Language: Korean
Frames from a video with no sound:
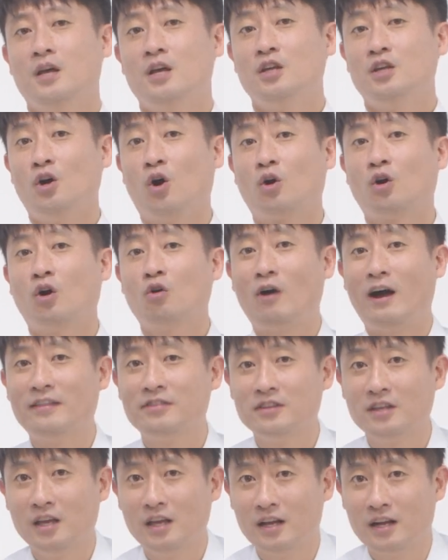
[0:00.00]
여러
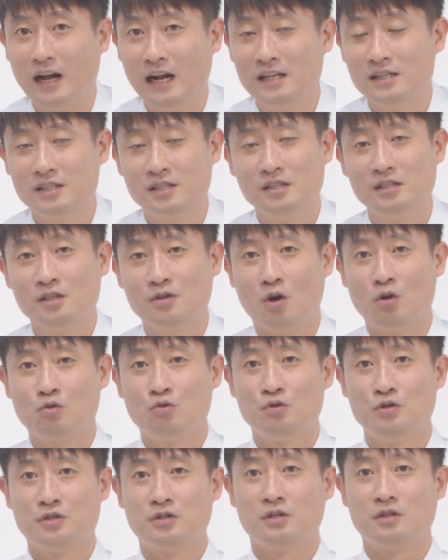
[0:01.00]
관계의 갈등을
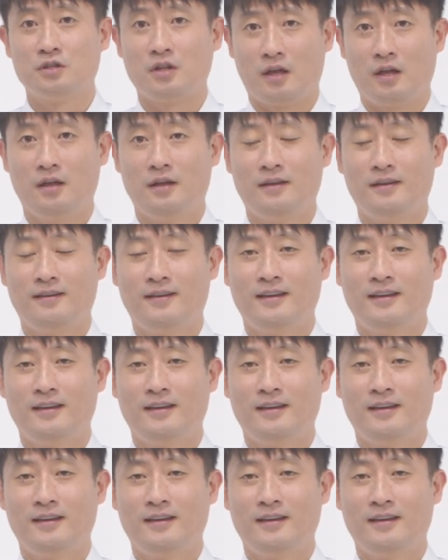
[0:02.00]
겪고 있을 때